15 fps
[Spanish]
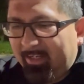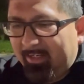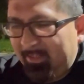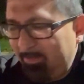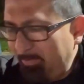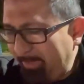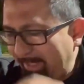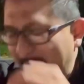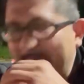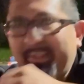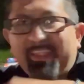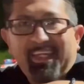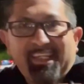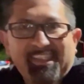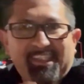Les voy a
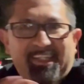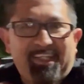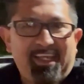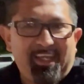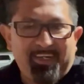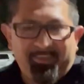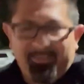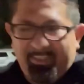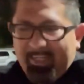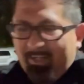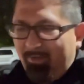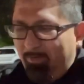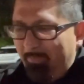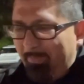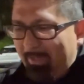invitar a cenar con el
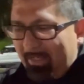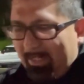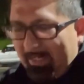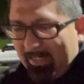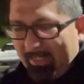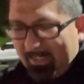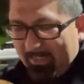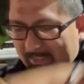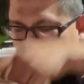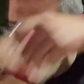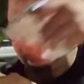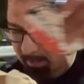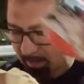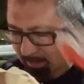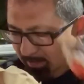compa Rala.
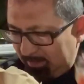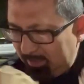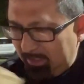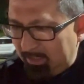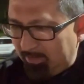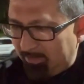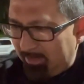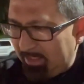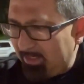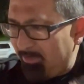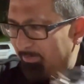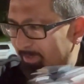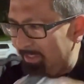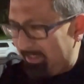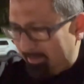Híjole, no
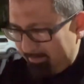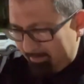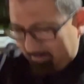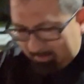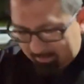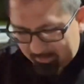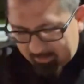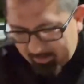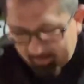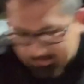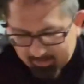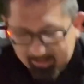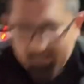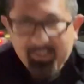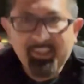me dieron... Oh, sí.